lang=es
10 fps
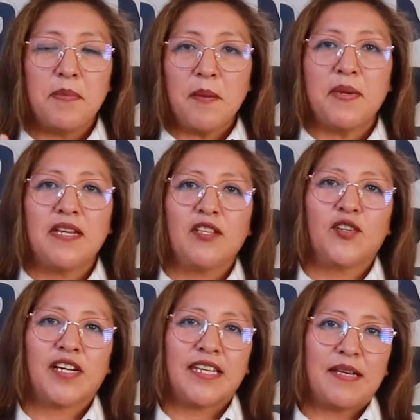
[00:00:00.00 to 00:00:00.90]

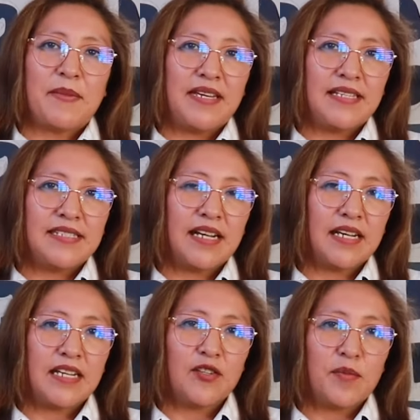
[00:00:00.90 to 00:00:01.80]
Bienvenido, querida
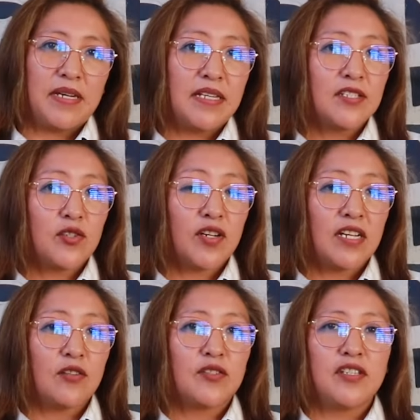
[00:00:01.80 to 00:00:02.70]
maestra, querido maestro,
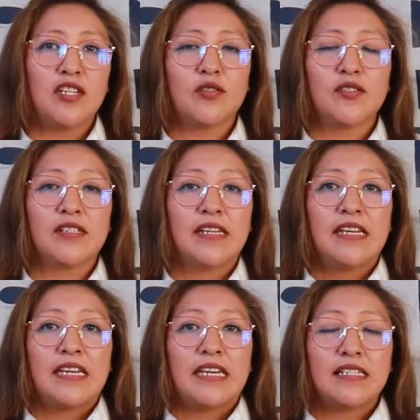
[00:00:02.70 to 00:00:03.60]
queridos niños.
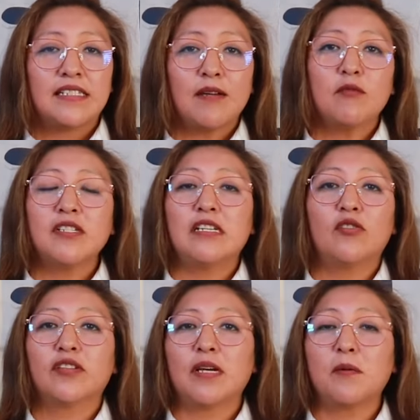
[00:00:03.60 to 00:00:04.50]
Estamos en
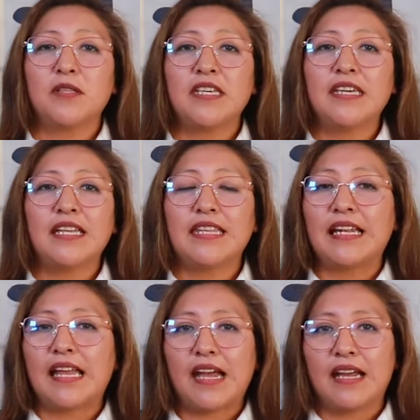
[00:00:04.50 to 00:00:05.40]
el octavo día
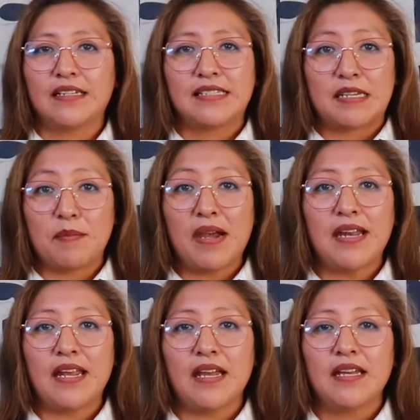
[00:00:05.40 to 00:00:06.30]
de la
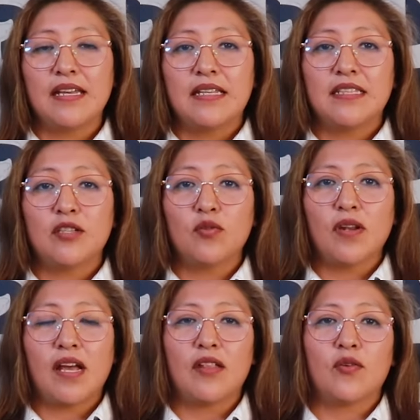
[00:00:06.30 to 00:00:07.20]
semana
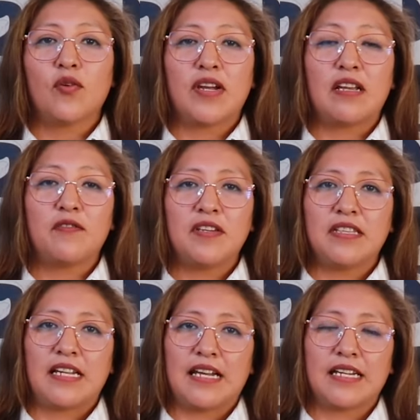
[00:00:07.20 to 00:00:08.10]
titulado El
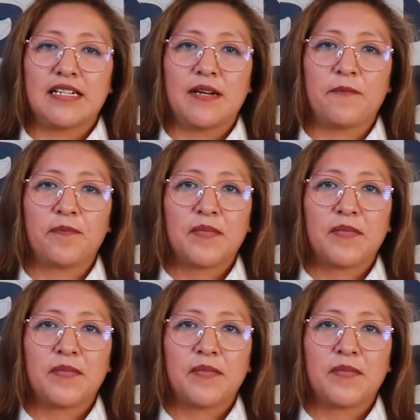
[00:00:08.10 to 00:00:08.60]
fin de la guerra.